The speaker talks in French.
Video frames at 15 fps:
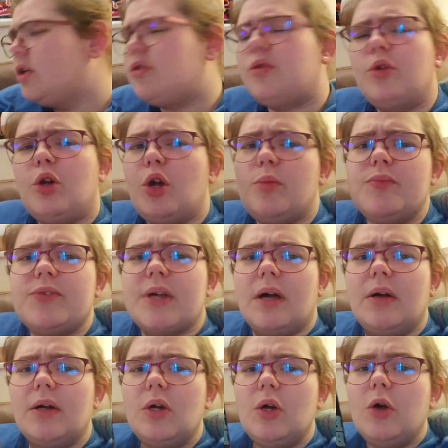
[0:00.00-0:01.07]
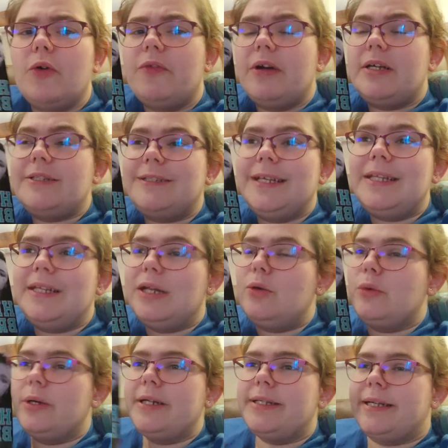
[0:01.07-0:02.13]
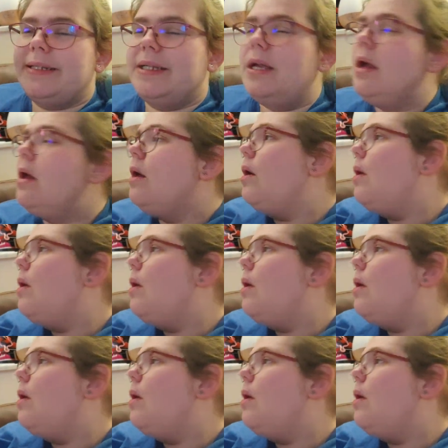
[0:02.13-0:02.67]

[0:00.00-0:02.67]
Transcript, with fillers: Un truc comme ça. Enfin, c'est des longues années.